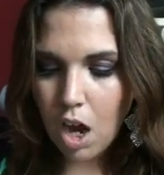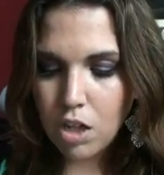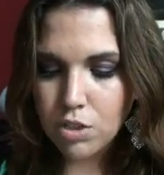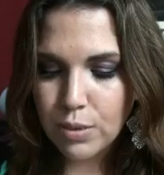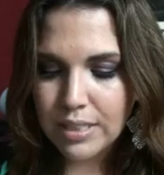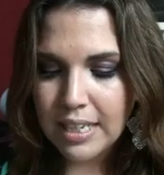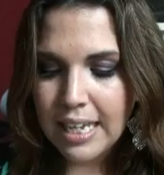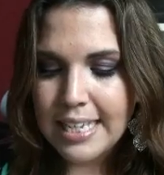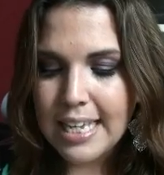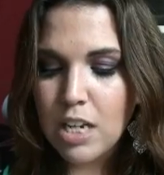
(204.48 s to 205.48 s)
Ensuite,
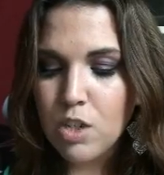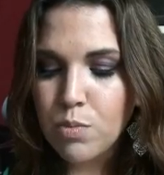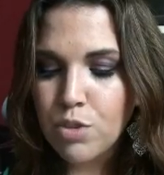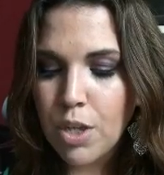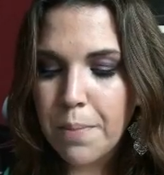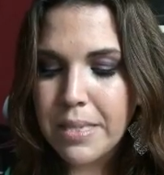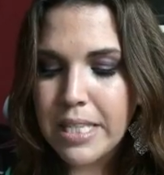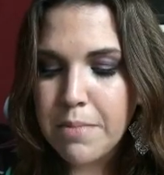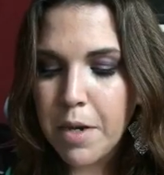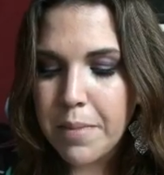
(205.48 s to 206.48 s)
quel est le montant
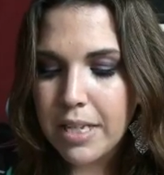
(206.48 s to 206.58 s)
minimum